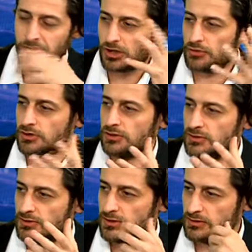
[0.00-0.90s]

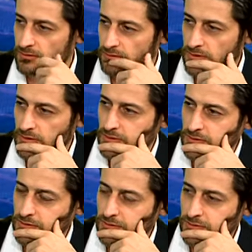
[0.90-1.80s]
обобщающей идее,
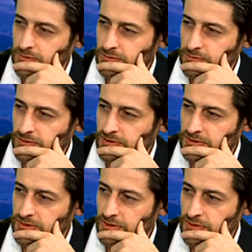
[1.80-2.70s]
э, то есть
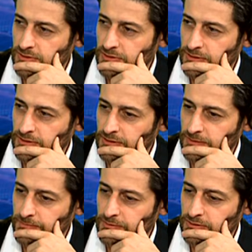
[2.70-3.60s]
это нечто
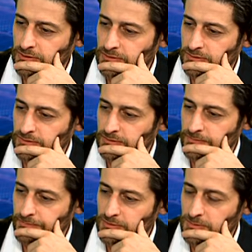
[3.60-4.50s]

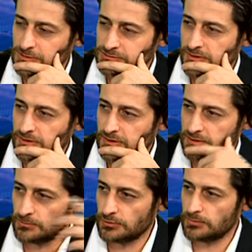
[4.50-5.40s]
дополнительное
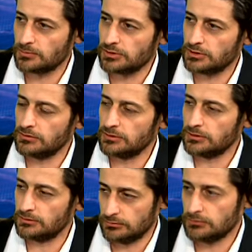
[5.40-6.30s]
к тому, что Муше
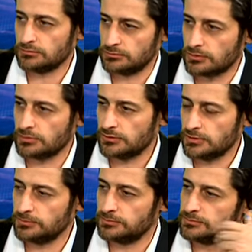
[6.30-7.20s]
говорит? Ну, это то, не
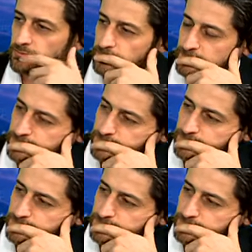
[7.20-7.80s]
дополнительное,